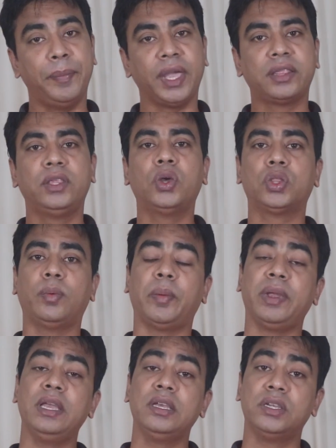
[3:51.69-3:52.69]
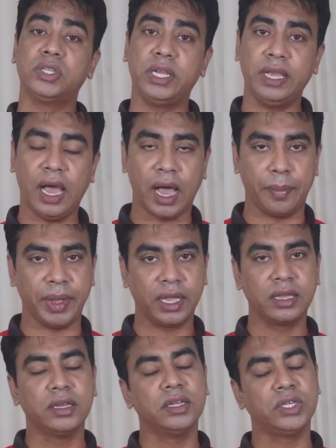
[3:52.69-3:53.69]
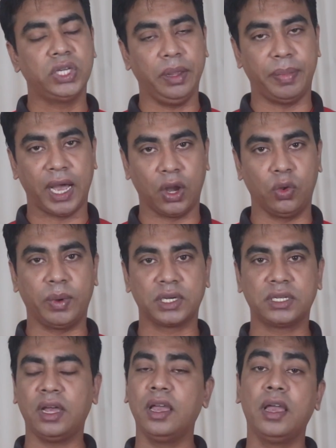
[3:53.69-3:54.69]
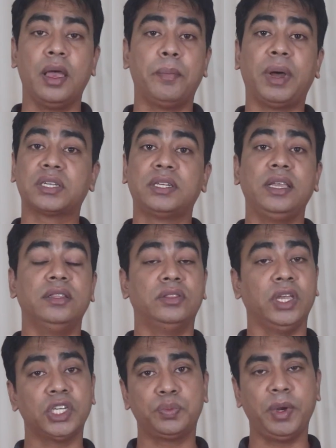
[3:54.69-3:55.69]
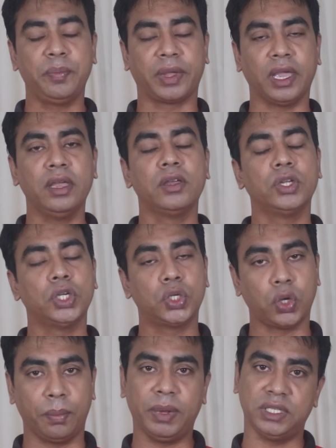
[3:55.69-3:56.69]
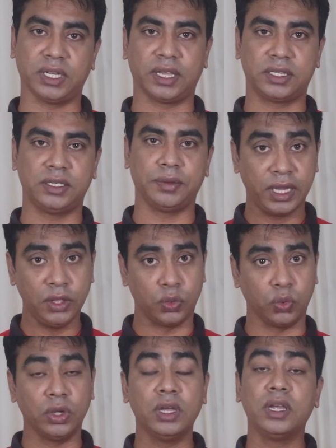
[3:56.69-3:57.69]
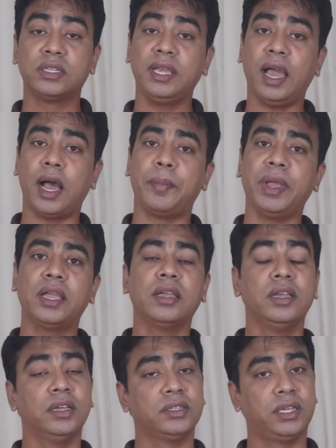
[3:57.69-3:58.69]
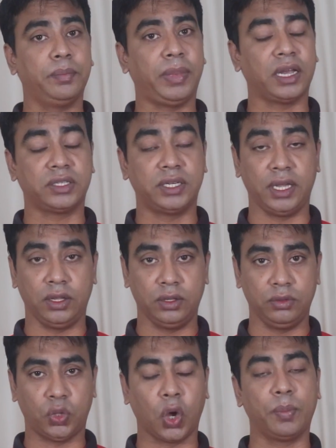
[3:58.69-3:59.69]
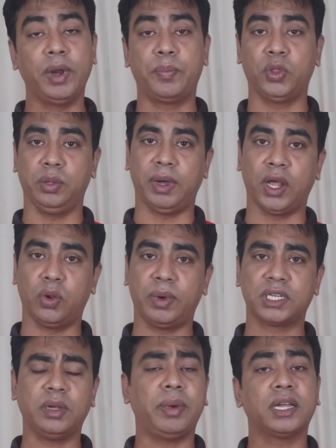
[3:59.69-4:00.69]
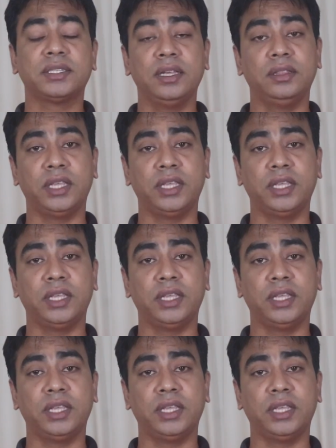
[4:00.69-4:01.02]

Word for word: ব্যক্তিগতভাবে সেই আবেগ সেই ভালোবাসা বা সেই দেশপ্রেমকে সম্মান জানাচ্ছি কিন্তু সেই আবেগ বা সেই ধর্মের প্রতি ভালোবাসা বা সেই